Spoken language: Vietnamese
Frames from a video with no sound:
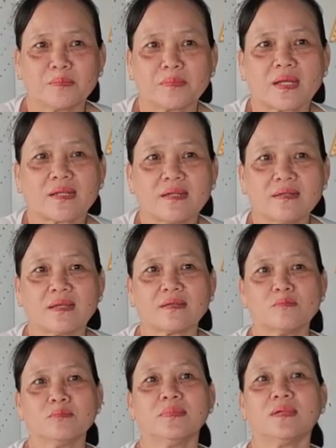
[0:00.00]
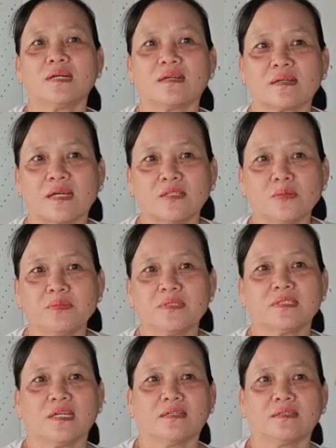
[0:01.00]
nay đến đây cũng ờ, kết thúc
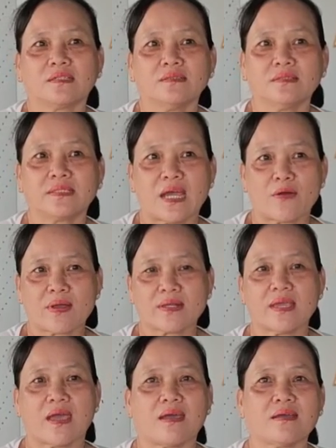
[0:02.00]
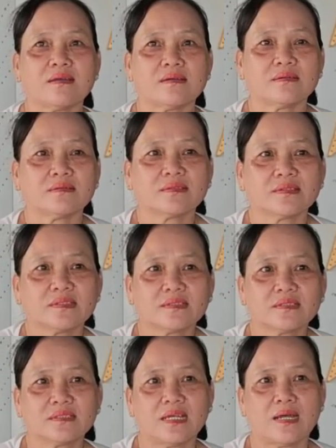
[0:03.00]
chương trình chào khán giả
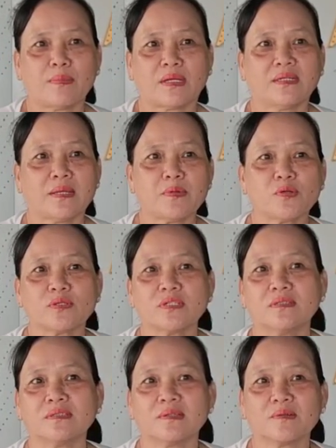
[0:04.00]
và mảnh ghép yêu thương